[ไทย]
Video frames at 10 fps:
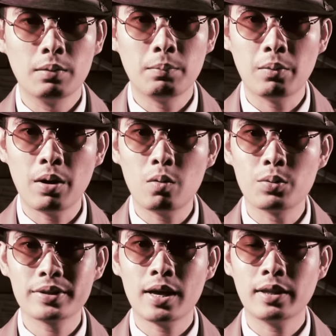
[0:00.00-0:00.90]
แม้ว่าโคร
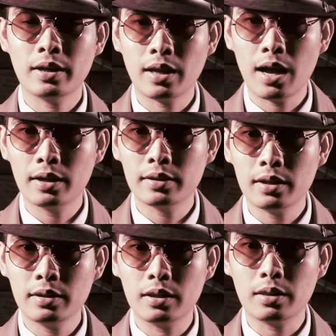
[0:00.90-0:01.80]
งสร้างหลักทางเท
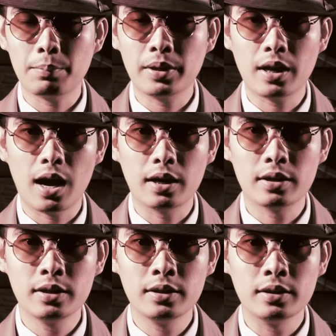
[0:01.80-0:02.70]
คนิคจะเป็นขา
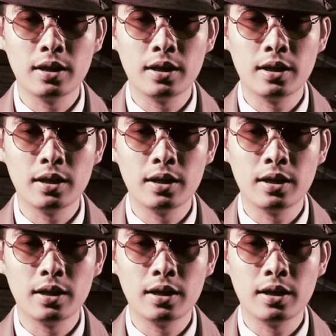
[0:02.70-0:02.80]
ขึ้น